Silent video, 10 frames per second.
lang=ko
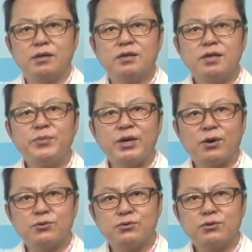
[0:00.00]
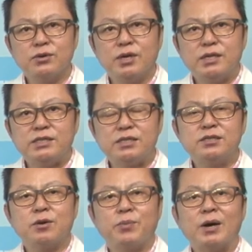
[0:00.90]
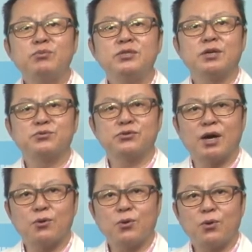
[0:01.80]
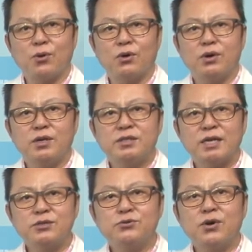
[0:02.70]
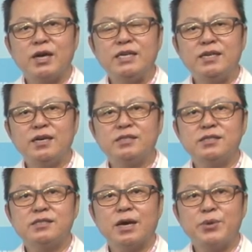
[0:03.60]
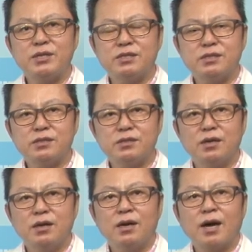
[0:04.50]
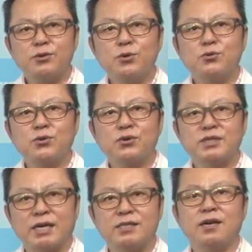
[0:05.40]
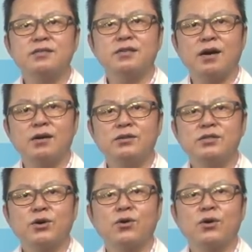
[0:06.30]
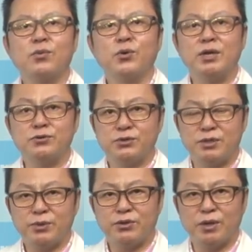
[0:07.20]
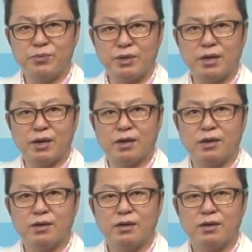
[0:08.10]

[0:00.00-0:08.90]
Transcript: 그림의 경우 직접 방문 접수하고 사진과 이행시, 삼행시는 카톡으로 자세한 사항을 적어 보내주시면 됩니다.